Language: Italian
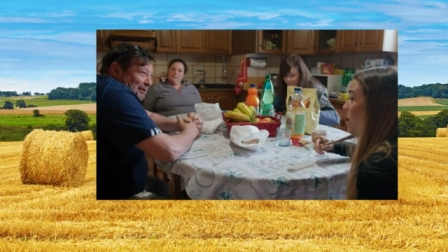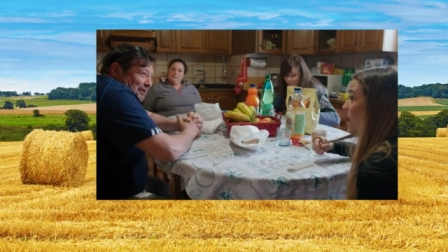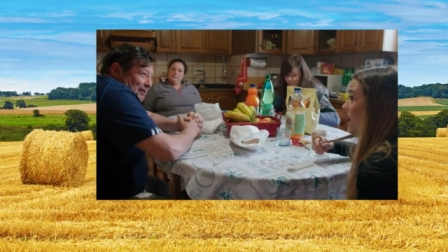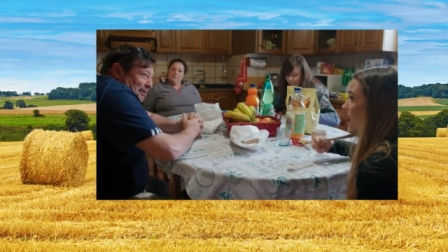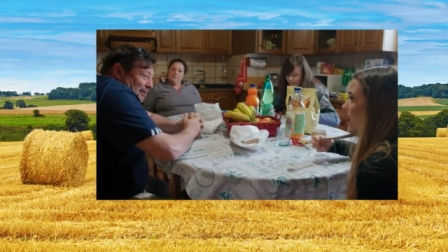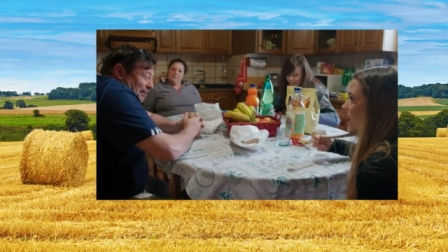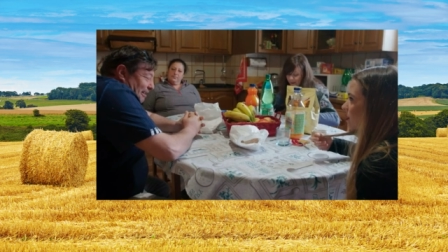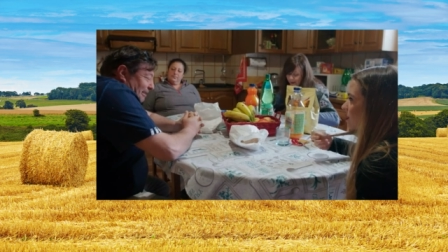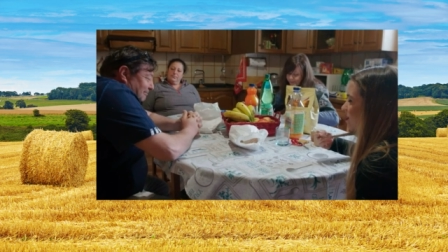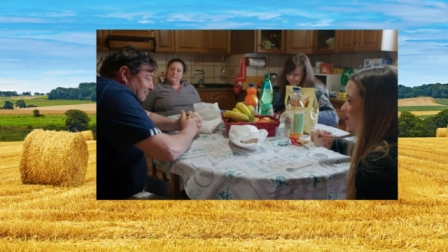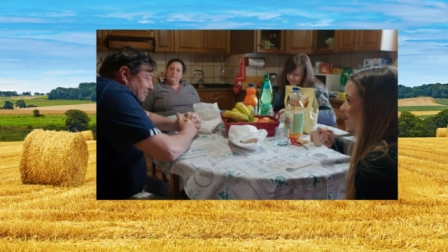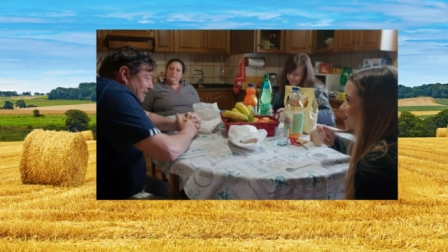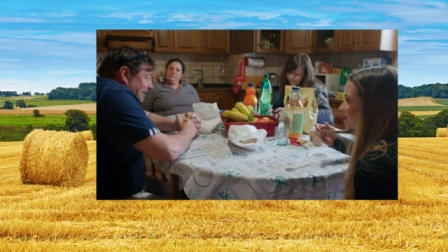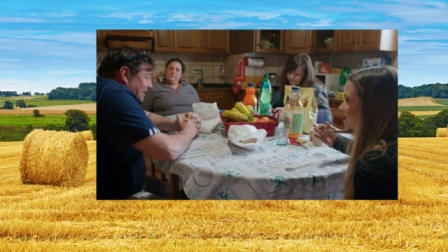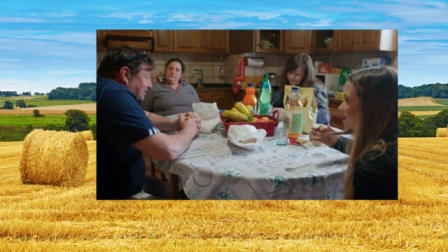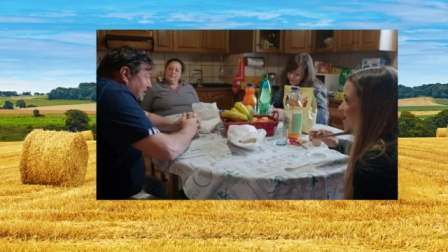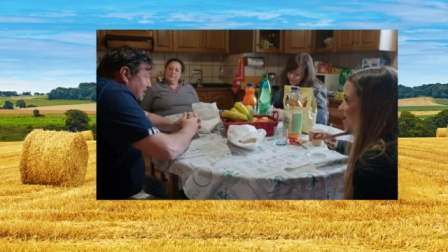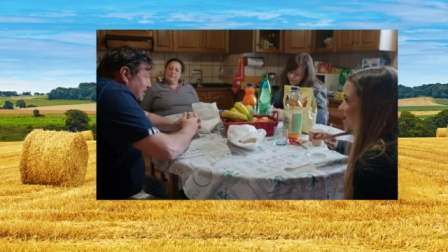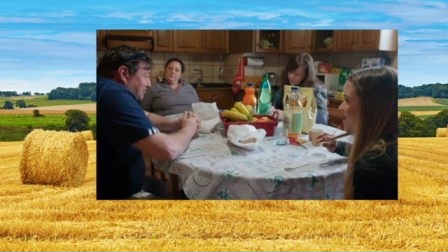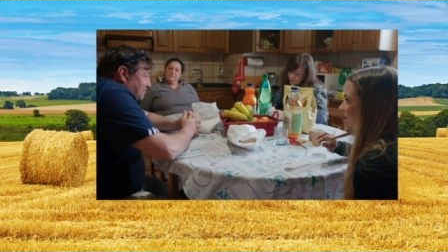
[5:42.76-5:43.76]
Va bene.
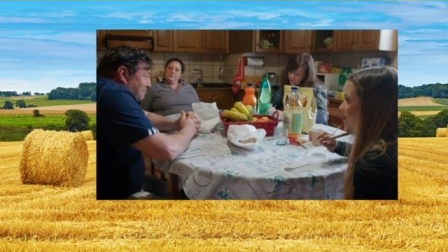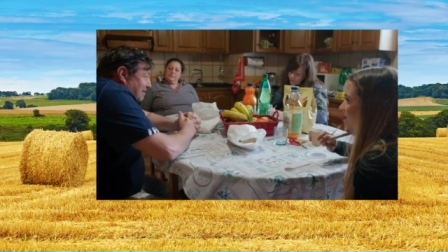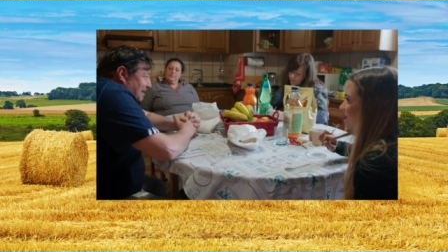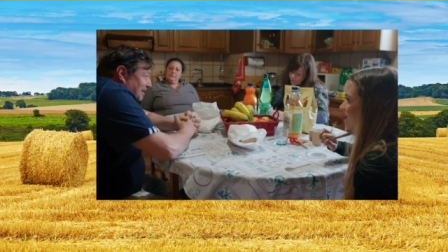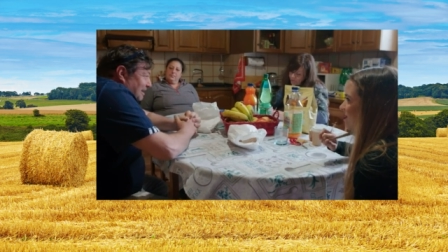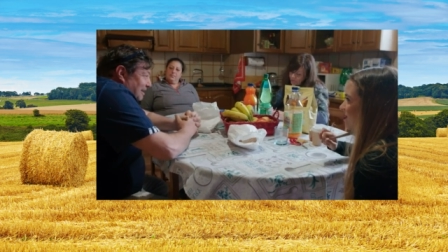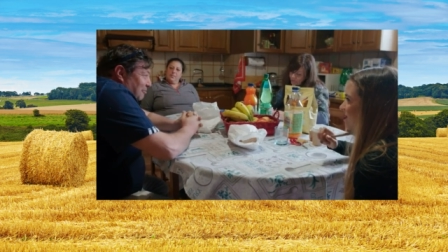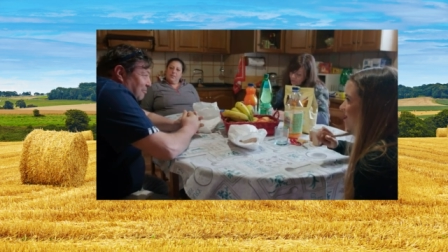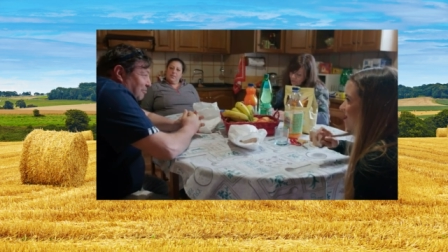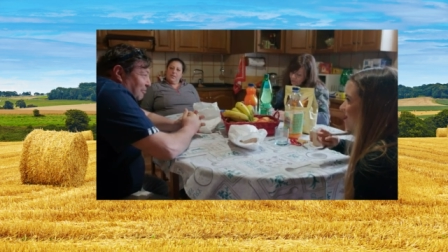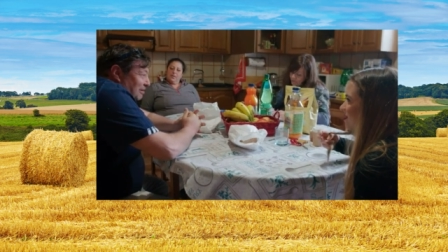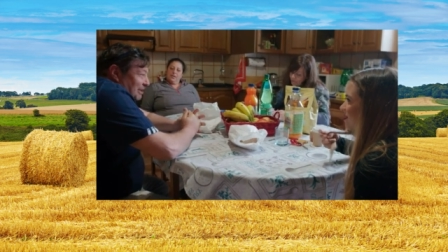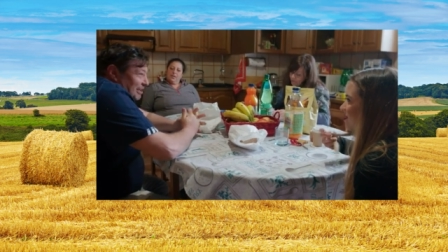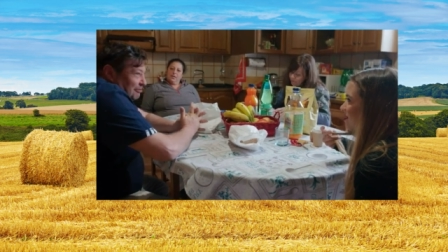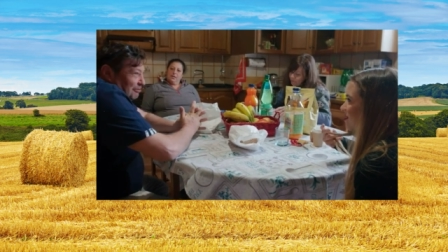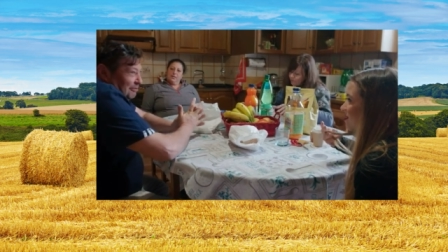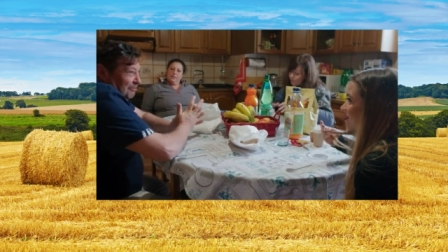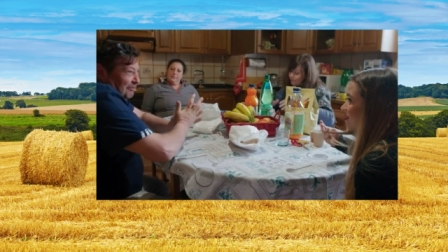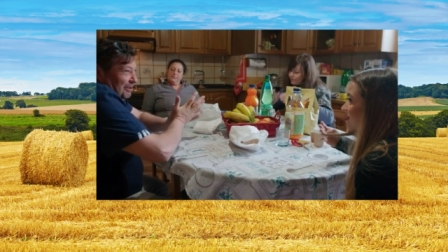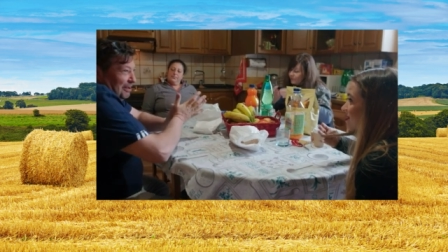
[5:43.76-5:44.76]
Perché se lascio male il
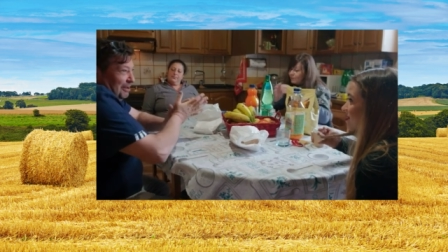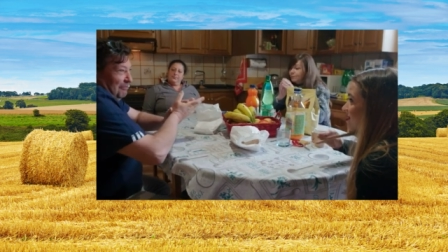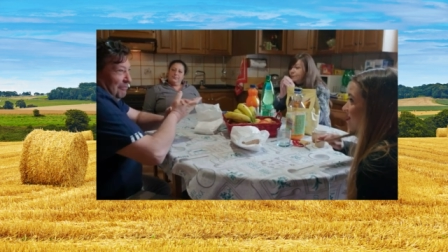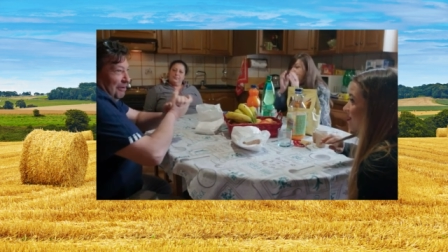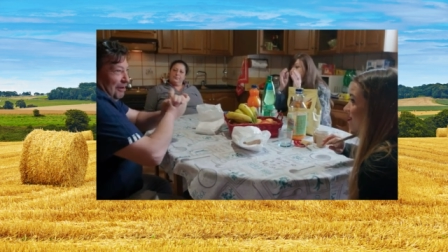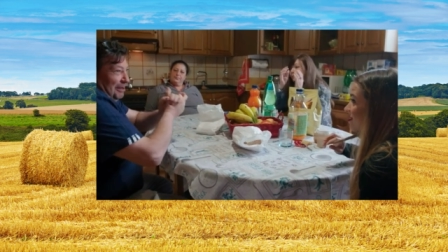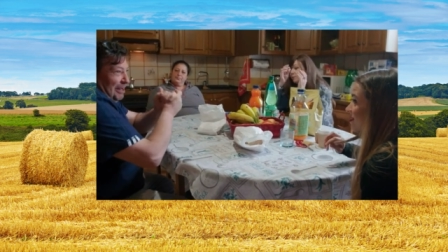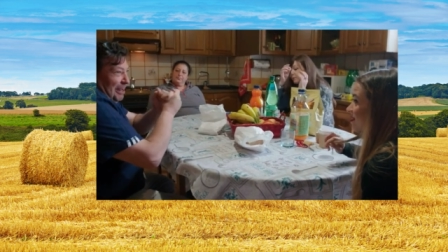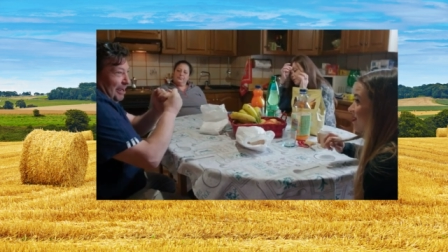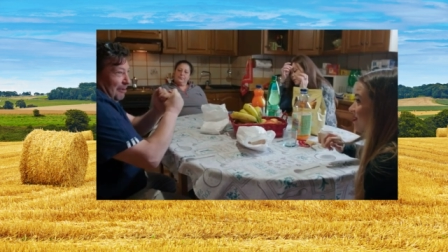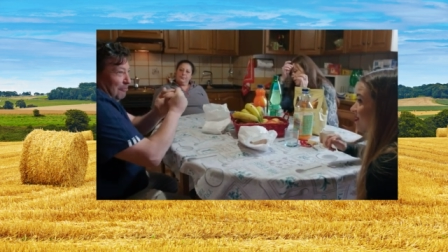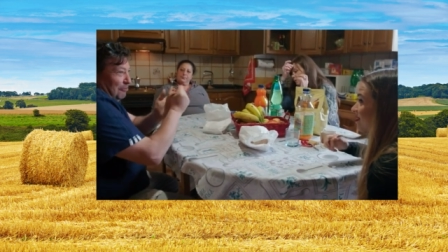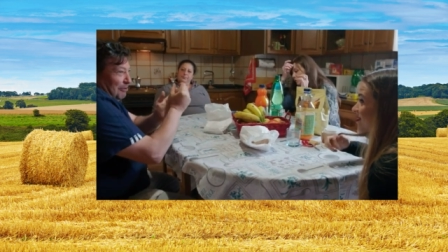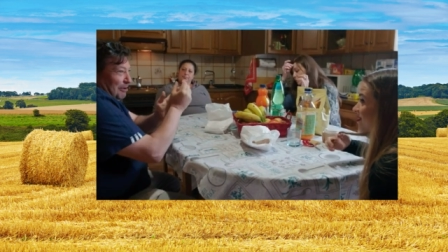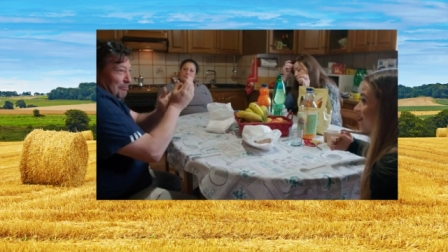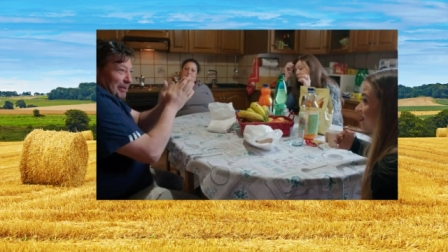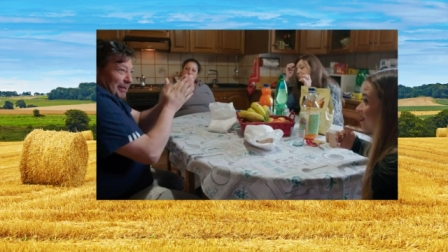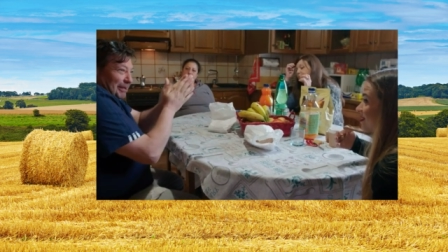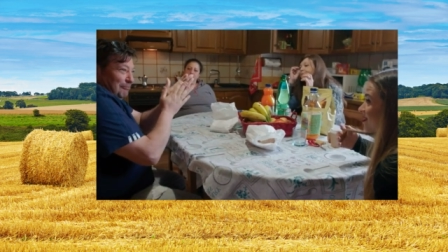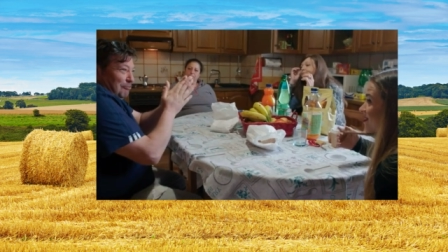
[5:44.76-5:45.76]
lupoletto non viene fuori neanche
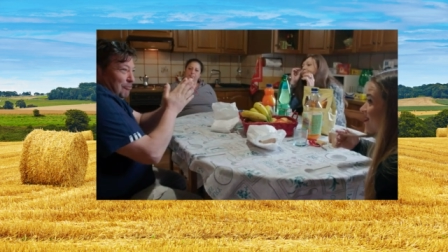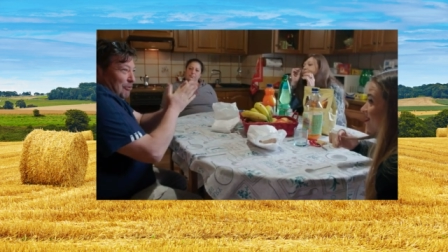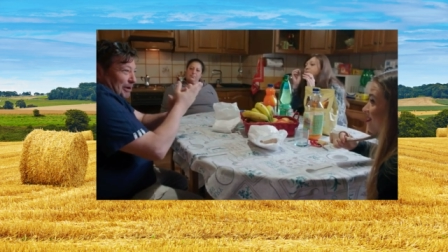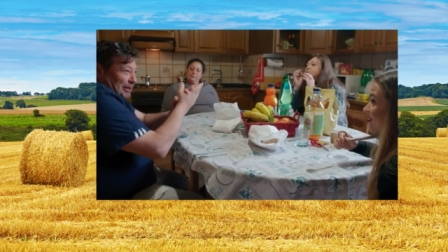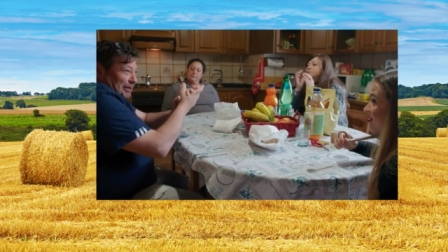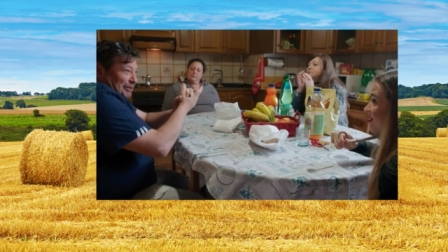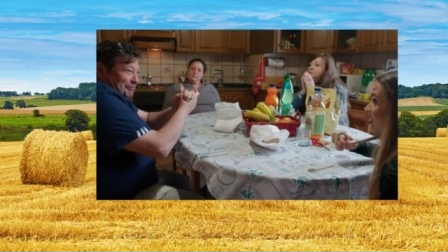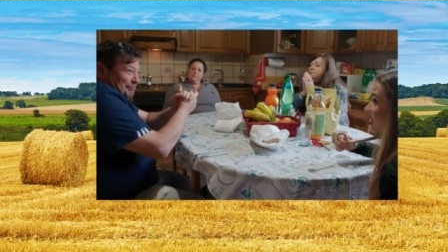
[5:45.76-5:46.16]
più la mia buona.